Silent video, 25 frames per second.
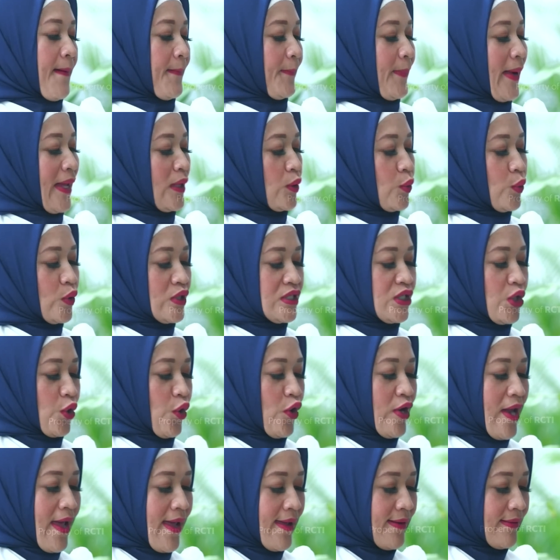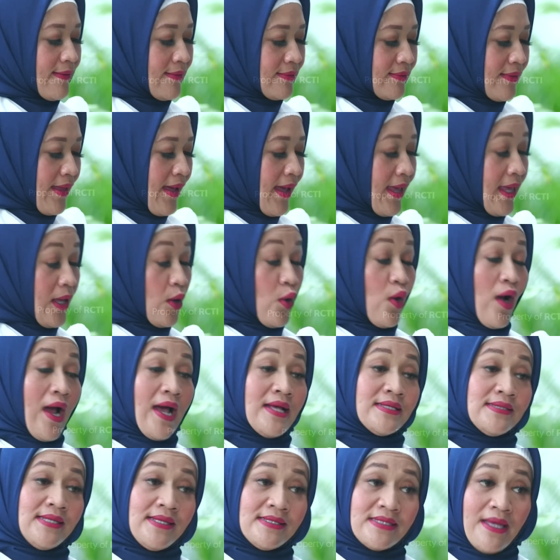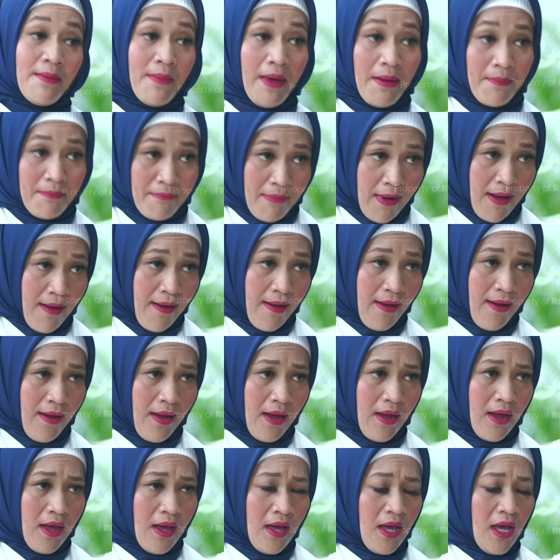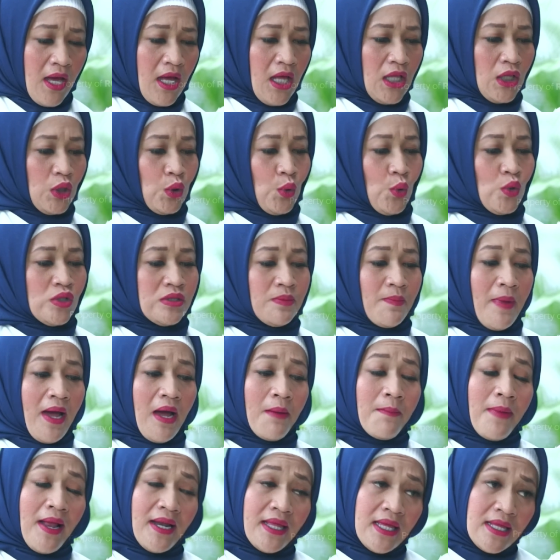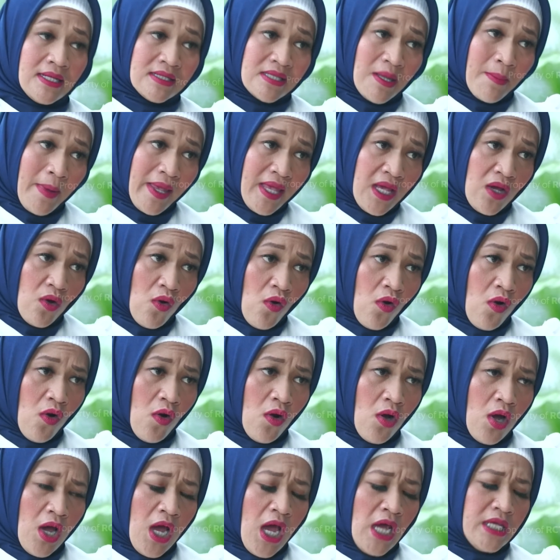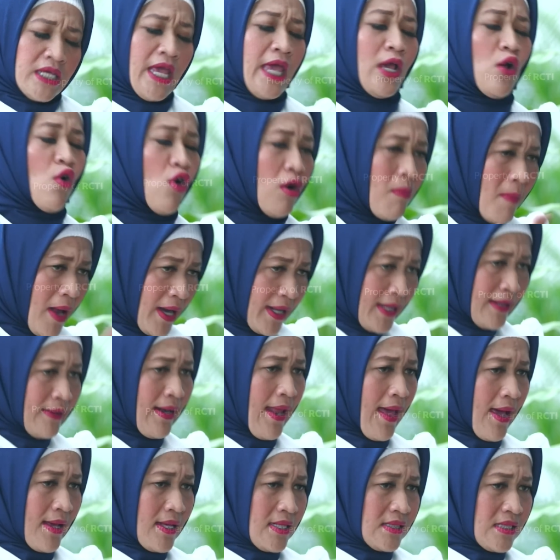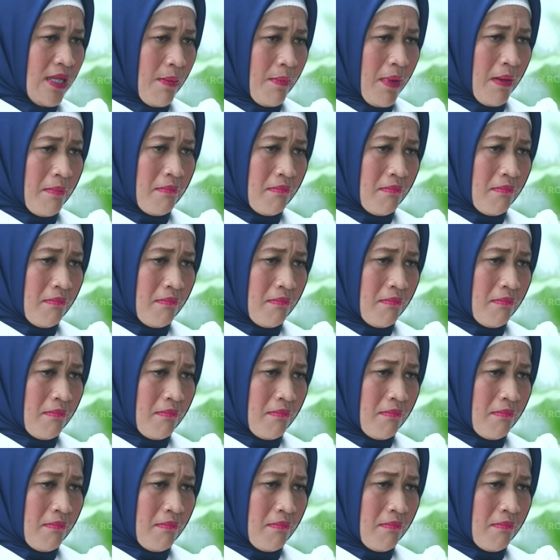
Pan kursi roda ini teh Iko kasih sama emak. Terus emak kembaliin sama Iko. Ya Iko kembaliin lagi sama